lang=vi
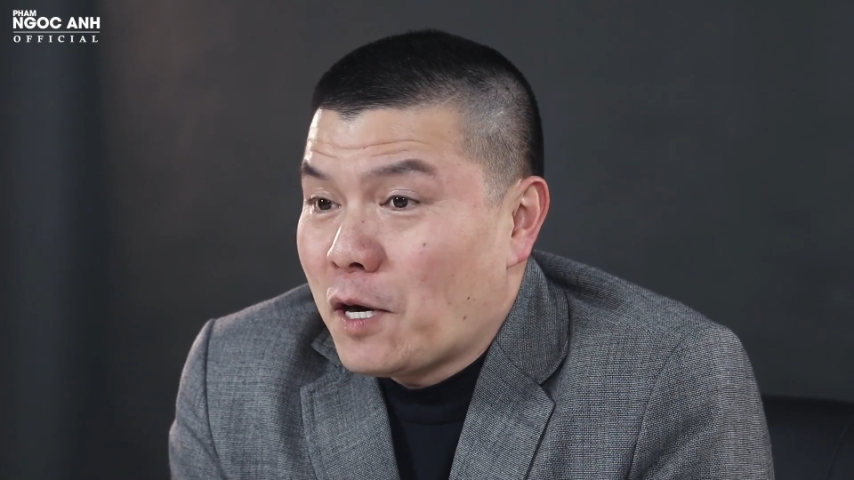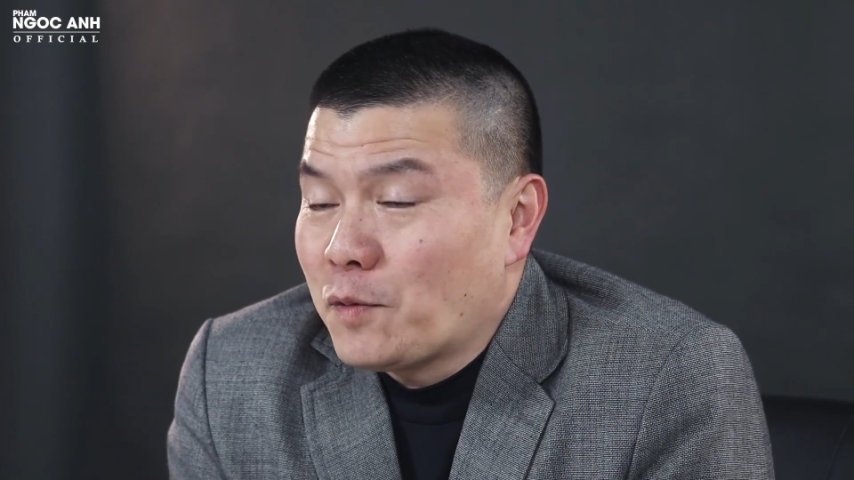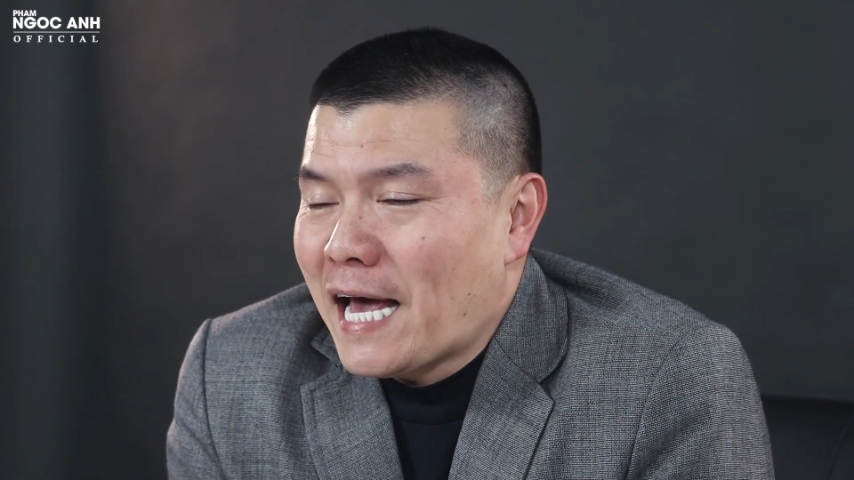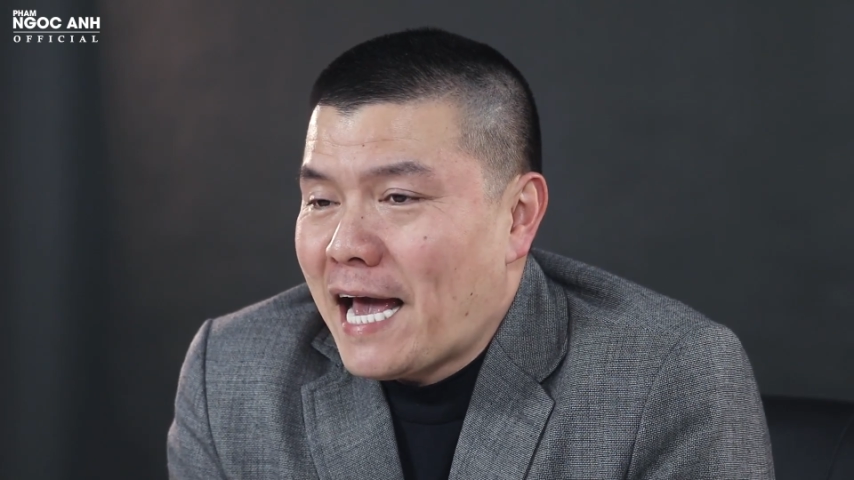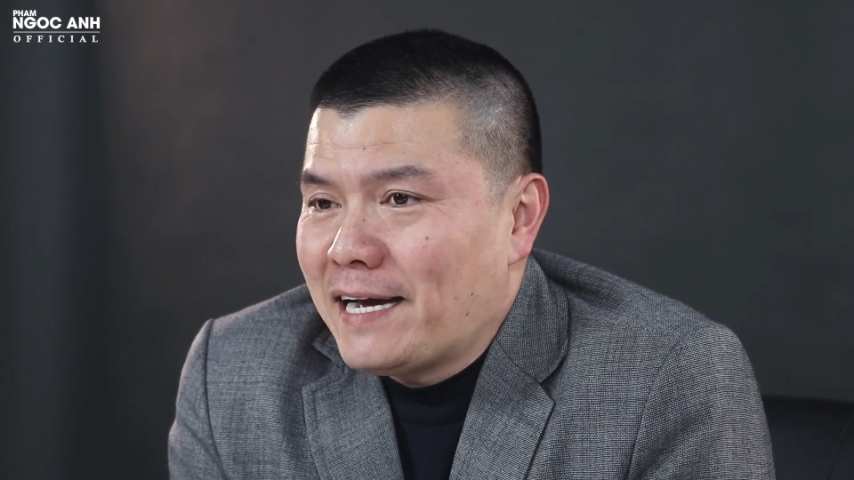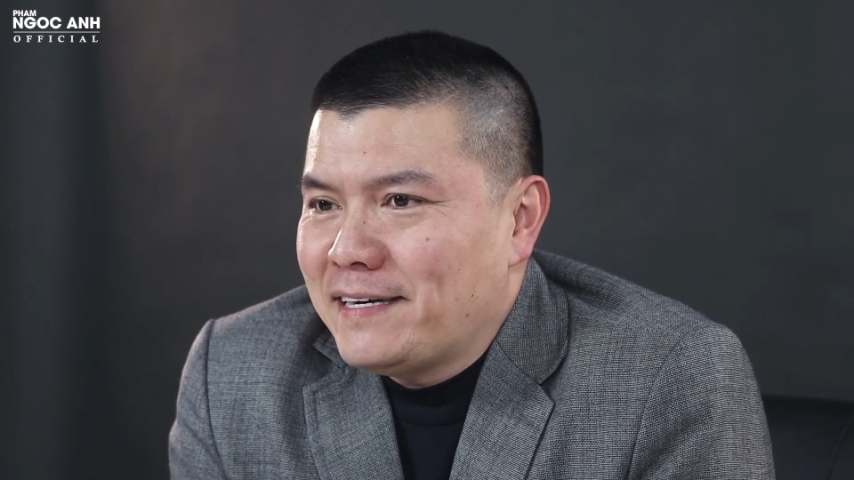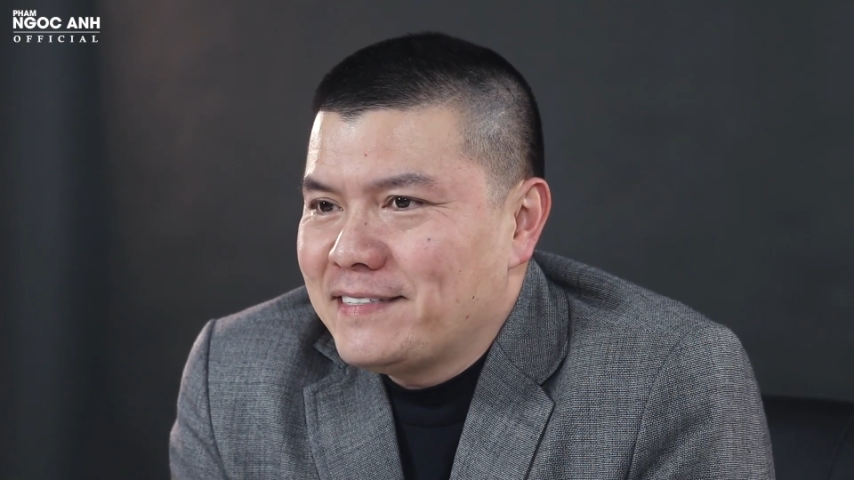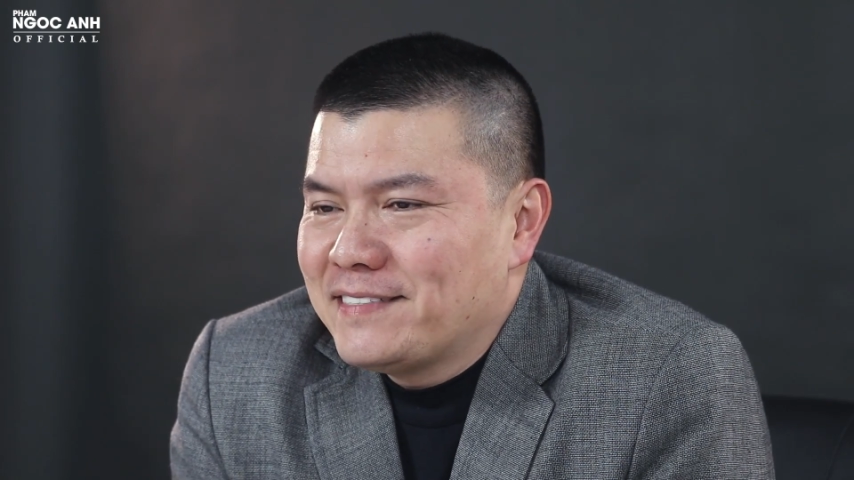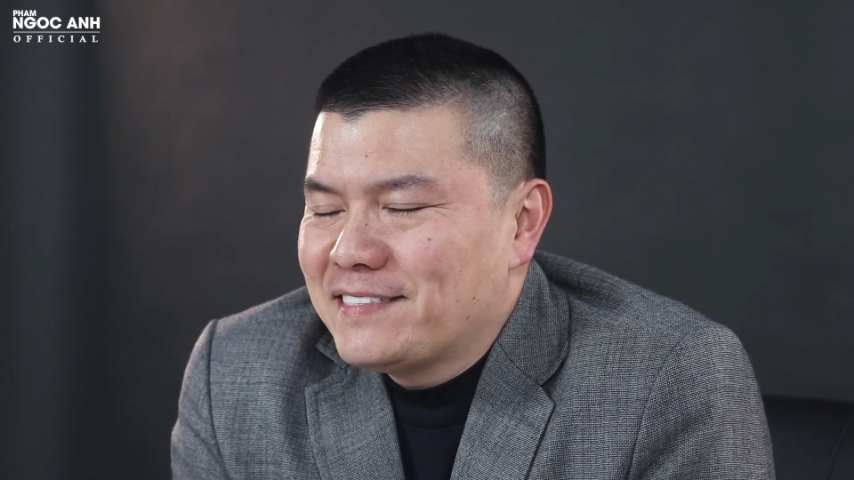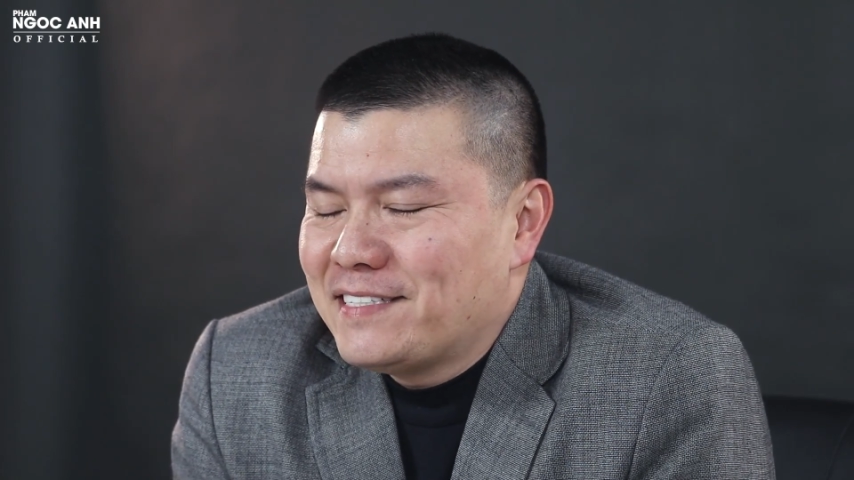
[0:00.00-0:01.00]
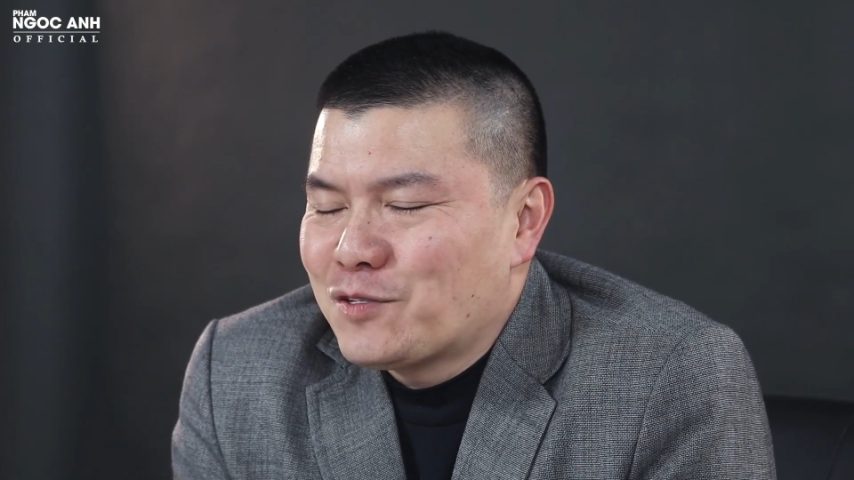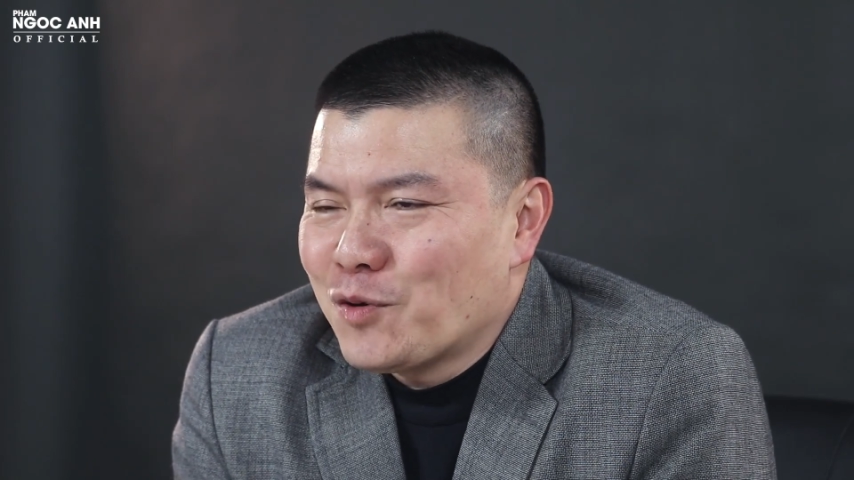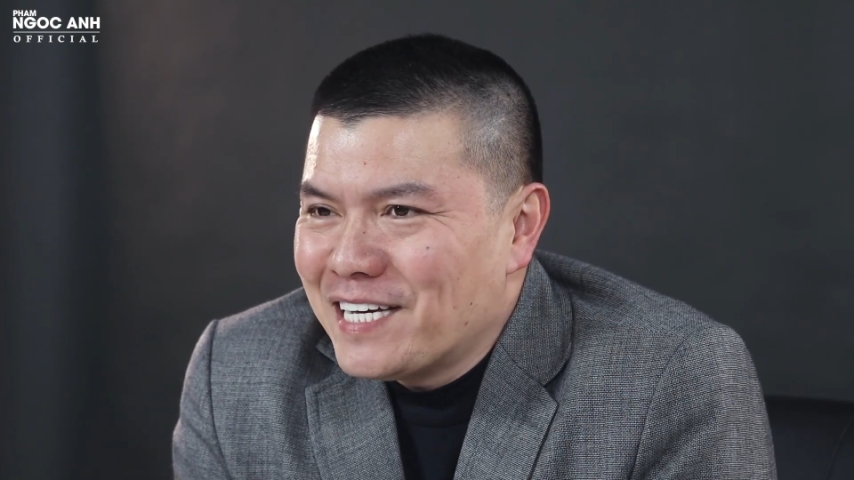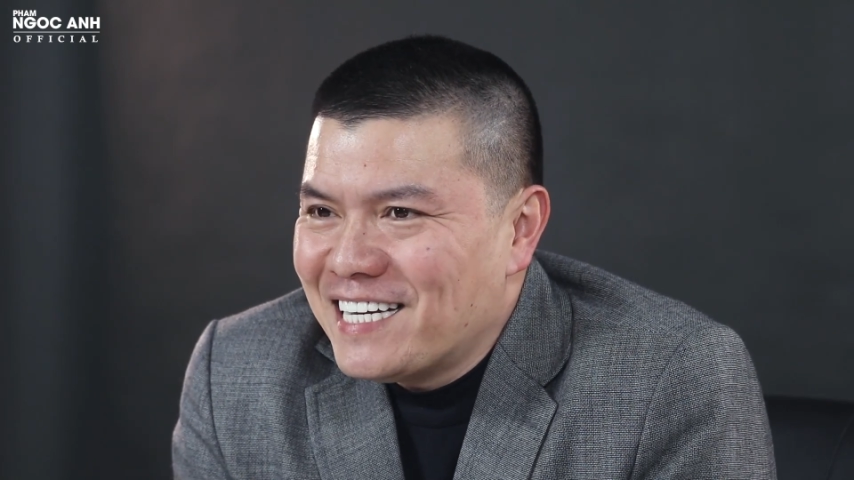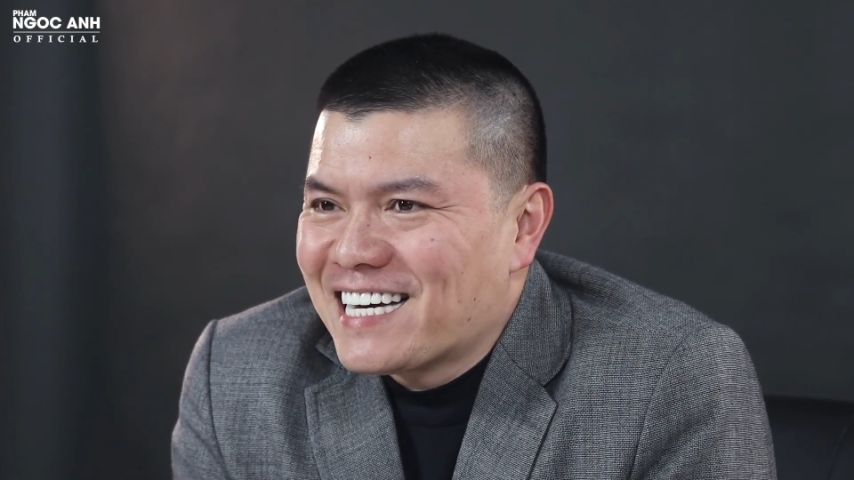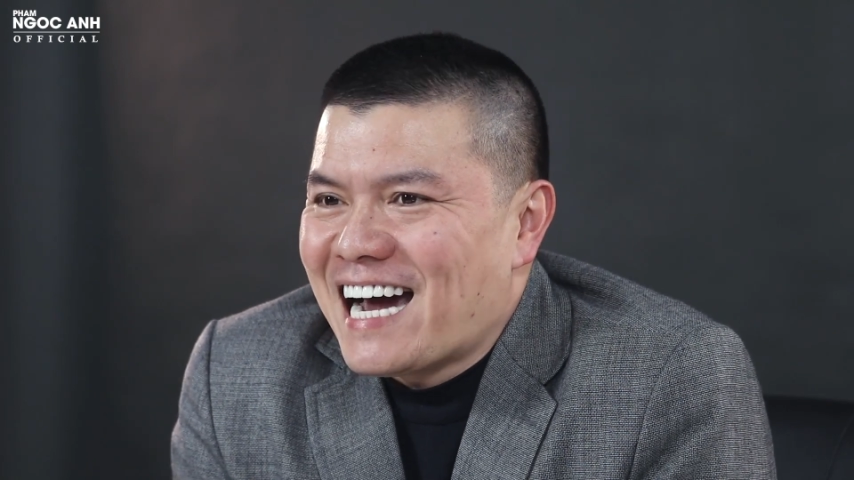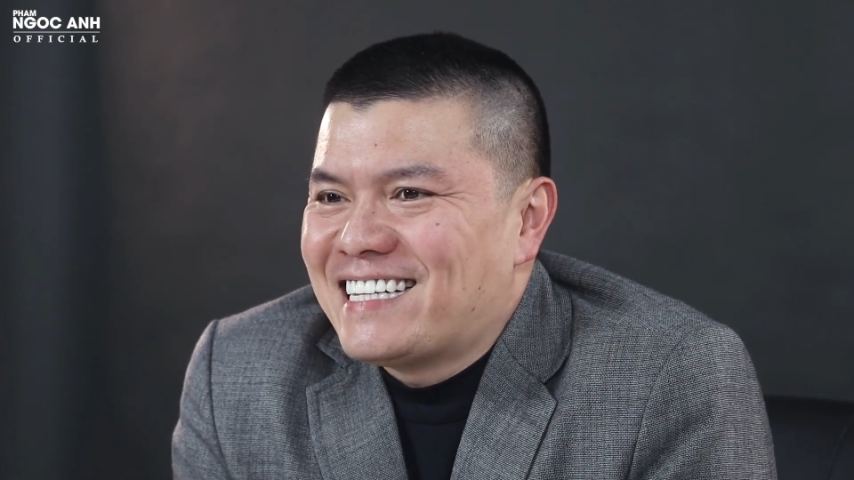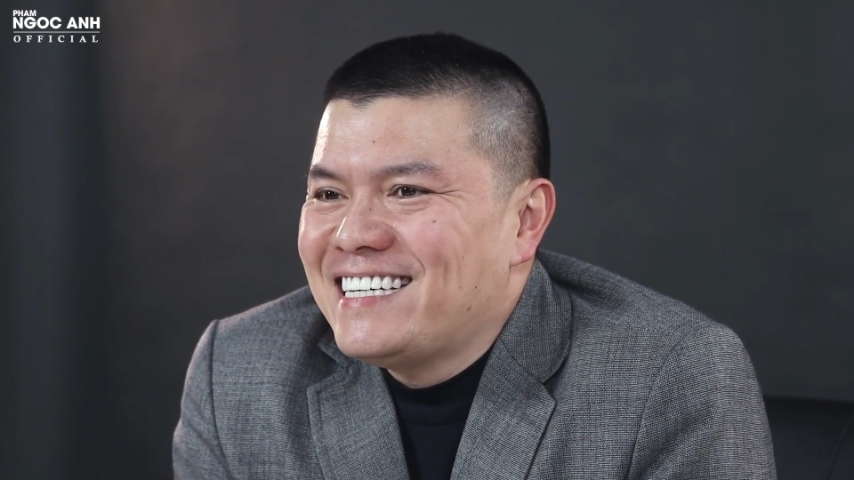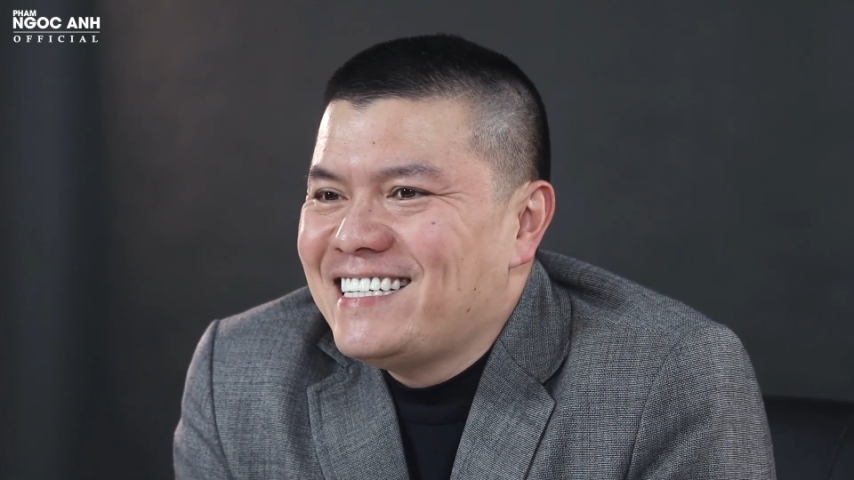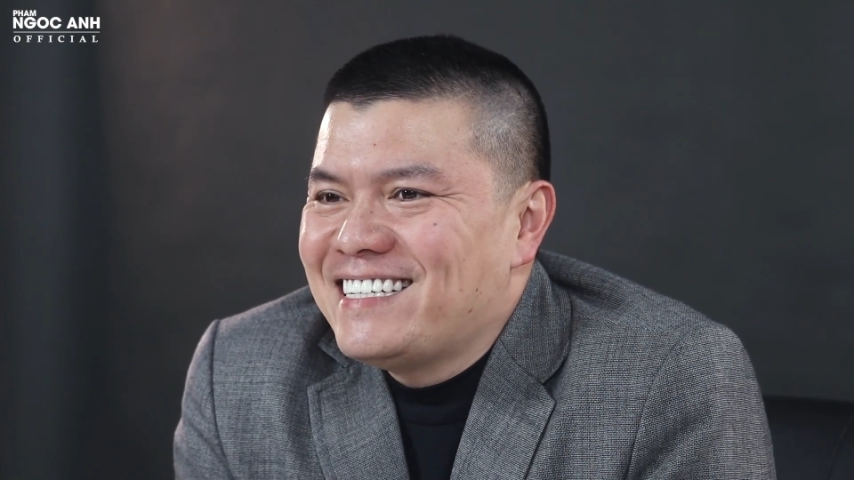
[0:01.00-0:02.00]
6 tháng thì tôi nghĩ là
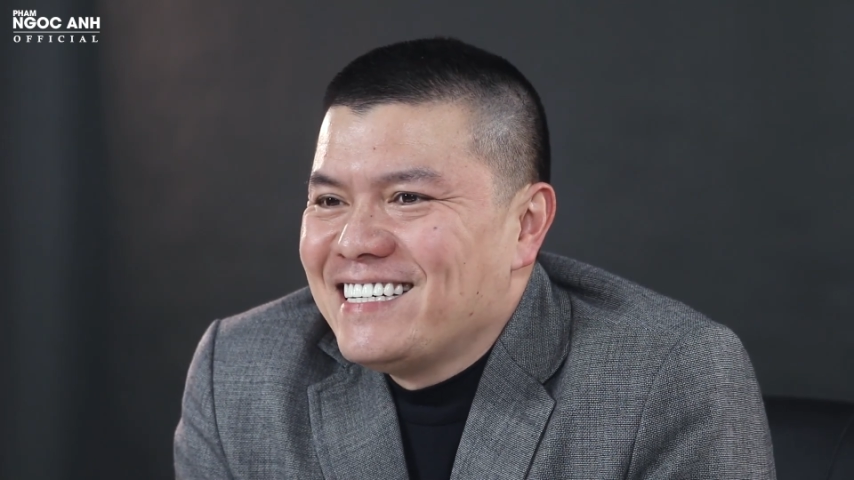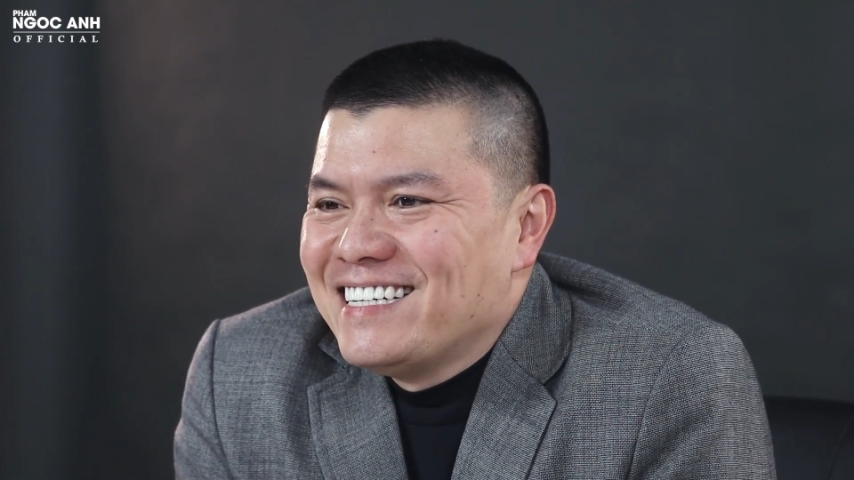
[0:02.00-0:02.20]
khả thi